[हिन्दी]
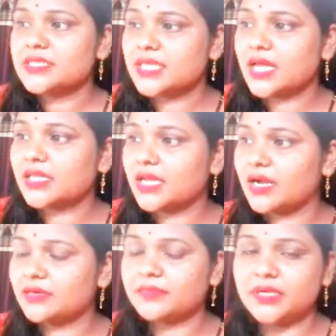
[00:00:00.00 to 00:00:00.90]
सात
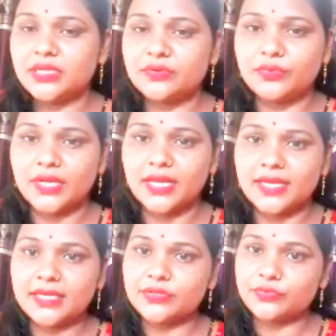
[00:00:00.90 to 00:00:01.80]
आठ महीने हो गए
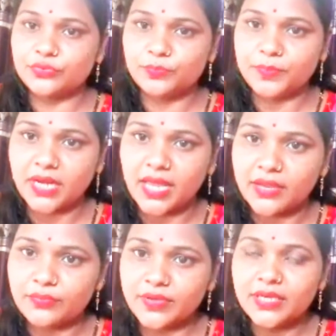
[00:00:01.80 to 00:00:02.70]
हैं यूट्यूब पर
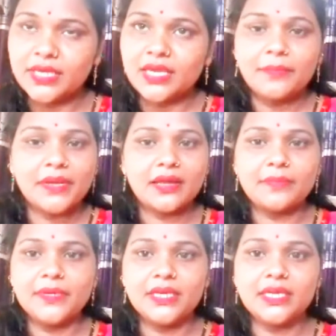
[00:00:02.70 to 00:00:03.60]
आए हुए पर
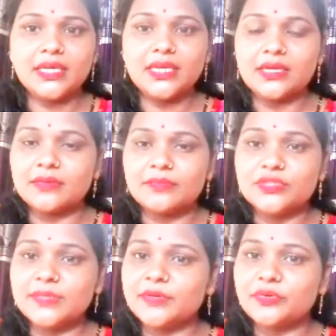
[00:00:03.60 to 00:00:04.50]
अभी
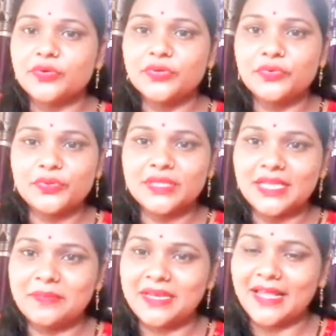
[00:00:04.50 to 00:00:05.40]
मुझे भी कोई ग्रोथ
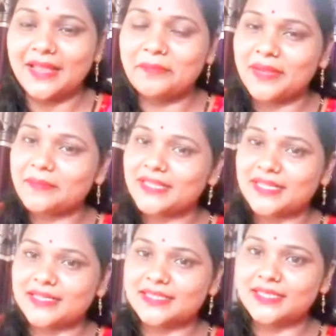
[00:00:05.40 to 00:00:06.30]
नहीं मिला है पर मैं
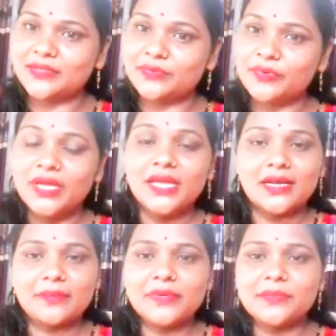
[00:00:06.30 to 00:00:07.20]
थकती नहीं हूँ
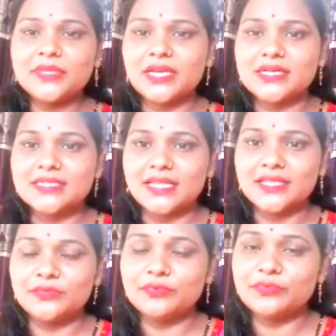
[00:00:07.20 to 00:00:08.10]
कभी कभी थक
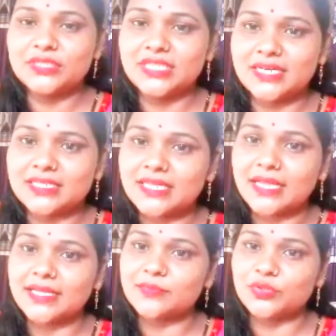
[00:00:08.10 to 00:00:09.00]
जाती हूँ जी करता
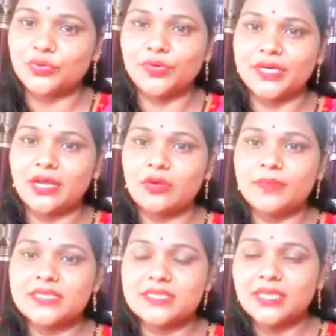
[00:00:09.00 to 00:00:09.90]
है कि अब छोड़ो हटाओ
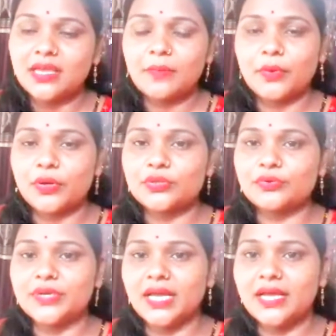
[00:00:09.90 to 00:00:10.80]
बस बहुत
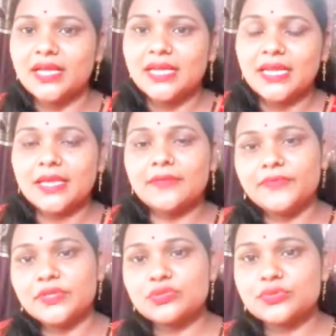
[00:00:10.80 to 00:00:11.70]
हो गया लेकिन
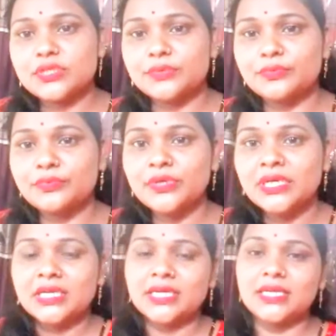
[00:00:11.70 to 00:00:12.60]
फिर सोचती हूँ
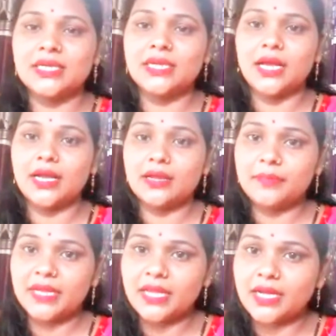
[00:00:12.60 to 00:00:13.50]
कि अगर
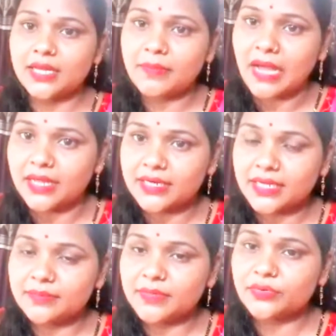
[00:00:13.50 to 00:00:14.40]
मैं अगर बाहर
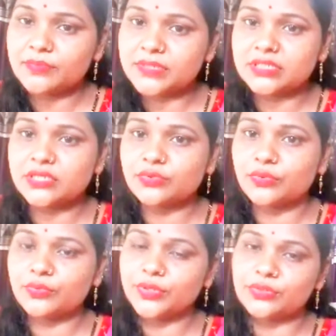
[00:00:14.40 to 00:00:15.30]
कहीं मैं कोई बिज़नेस
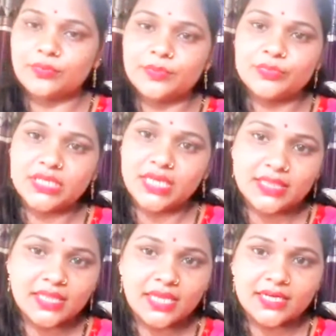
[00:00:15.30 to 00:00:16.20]
खोलूँगी तो भी मुझे
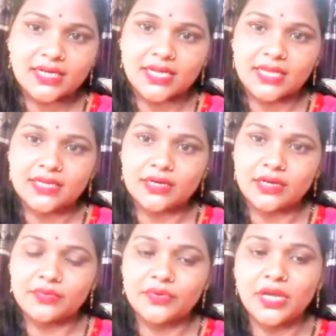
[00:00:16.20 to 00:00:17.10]
इतना ही कठिनाई
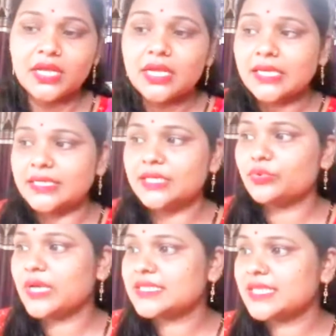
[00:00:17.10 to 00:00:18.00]
करना होगा ये
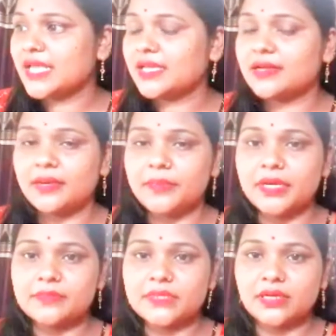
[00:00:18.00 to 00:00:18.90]
तो ऐसा है कि घर में
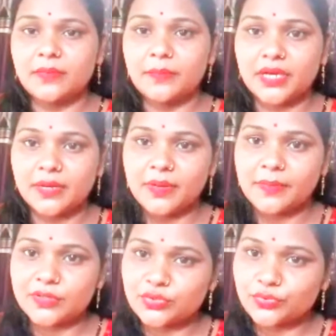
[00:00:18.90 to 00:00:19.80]
कम से कम हम घर में
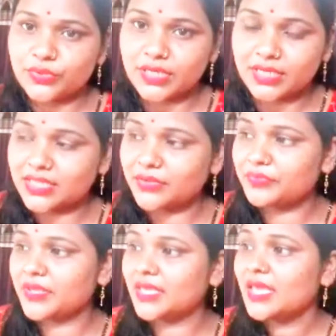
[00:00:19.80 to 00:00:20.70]
बच्चों को देखते
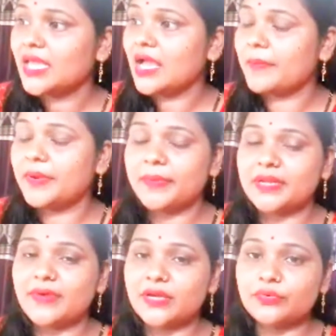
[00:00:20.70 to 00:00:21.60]
हुए अपने
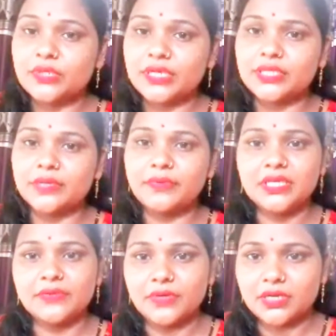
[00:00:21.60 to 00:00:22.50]
परिवार को देखते हुए
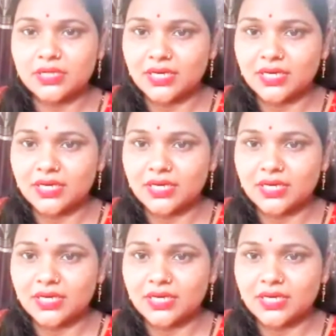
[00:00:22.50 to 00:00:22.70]
ये वर्क